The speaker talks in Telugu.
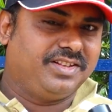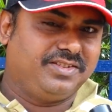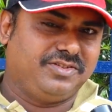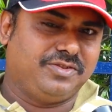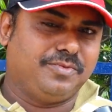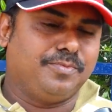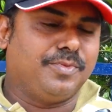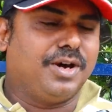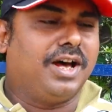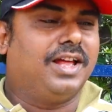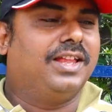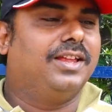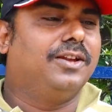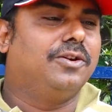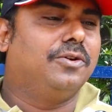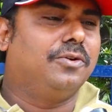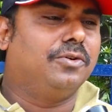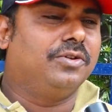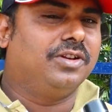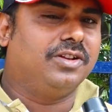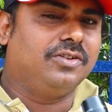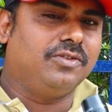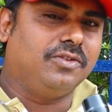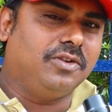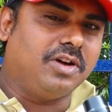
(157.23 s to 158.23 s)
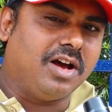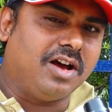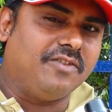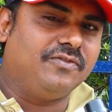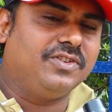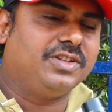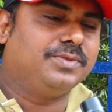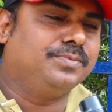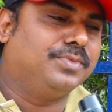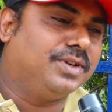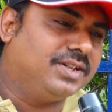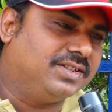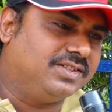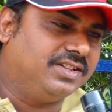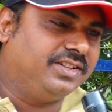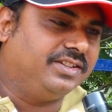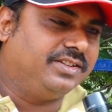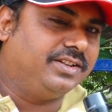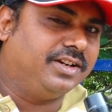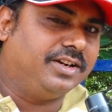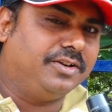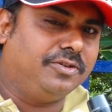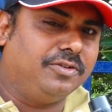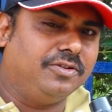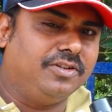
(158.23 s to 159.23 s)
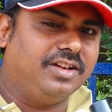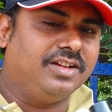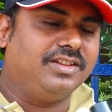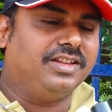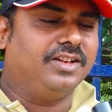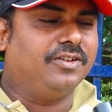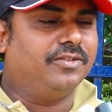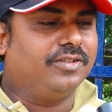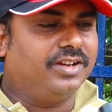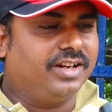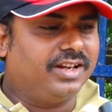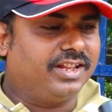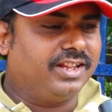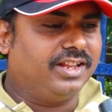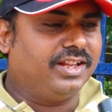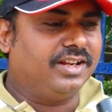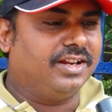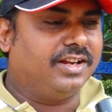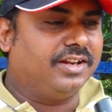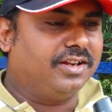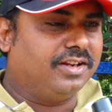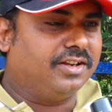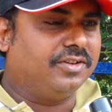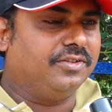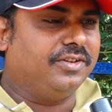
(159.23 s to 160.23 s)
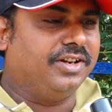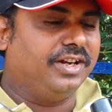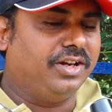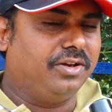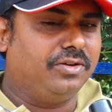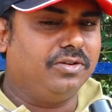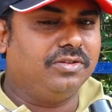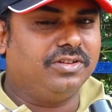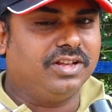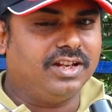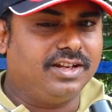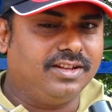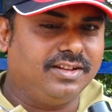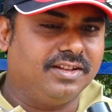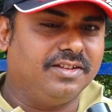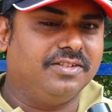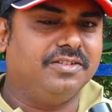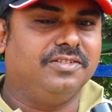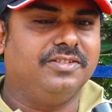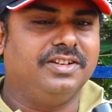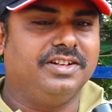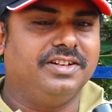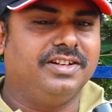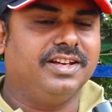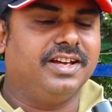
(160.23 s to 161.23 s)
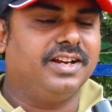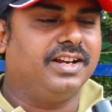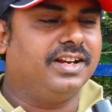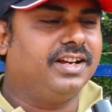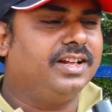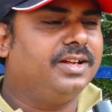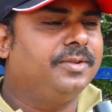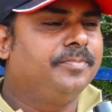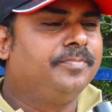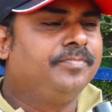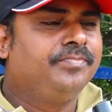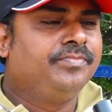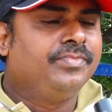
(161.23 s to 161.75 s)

సో బాధలో ఉన్నారు ఆఫీస్ బాస్ తిట్టాడు లేకపోతే ఎవరైనా ఏదైనా అన్నారు ఇంట్లో తల్లిదండ్రులు తిట్టారంటే